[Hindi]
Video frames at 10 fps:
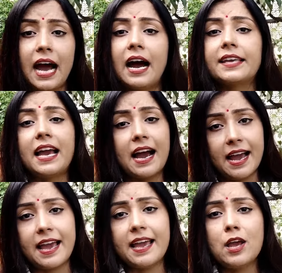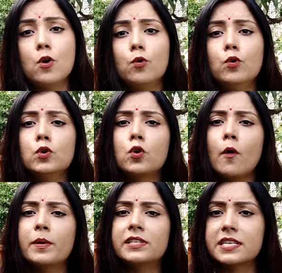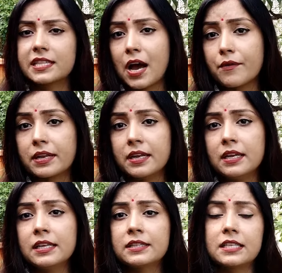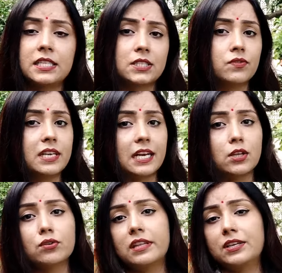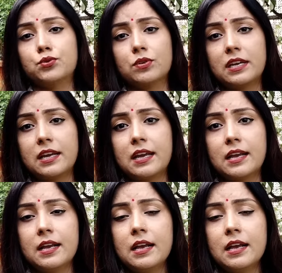था या है उनको भी चेतावनी तेजस्वी यादव दे चुके हैं